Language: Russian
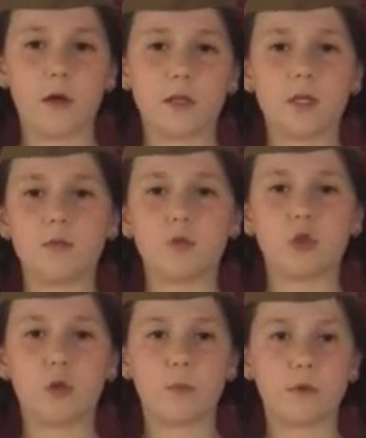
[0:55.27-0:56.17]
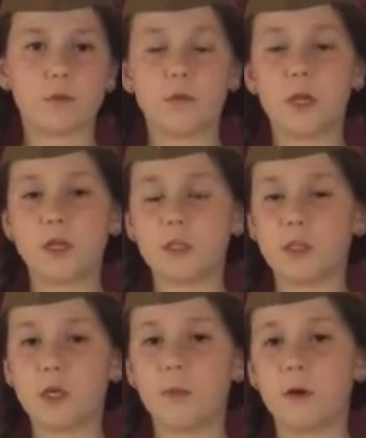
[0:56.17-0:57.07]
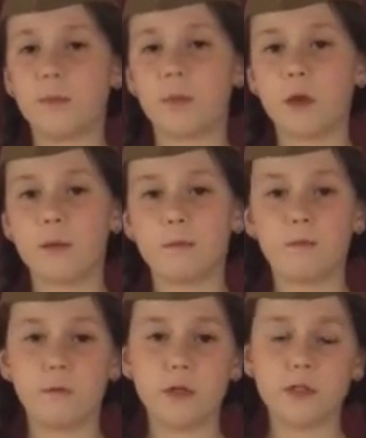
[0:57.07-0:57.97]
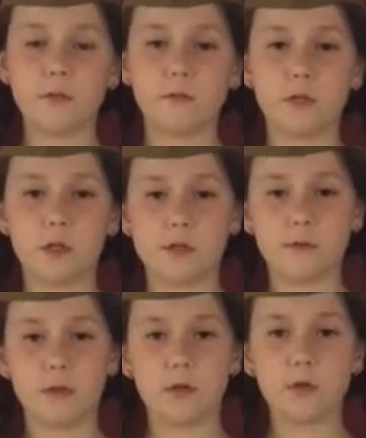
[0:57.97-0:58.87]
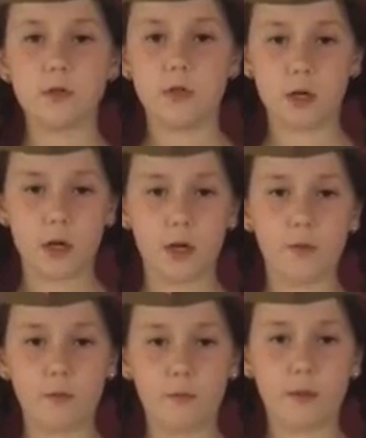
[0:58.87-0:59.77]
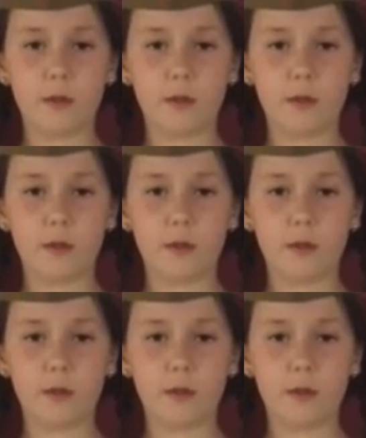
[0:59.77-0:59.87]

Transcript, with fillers: Когда немножко просветлело небо, Вместе вышли за водой и хлебом.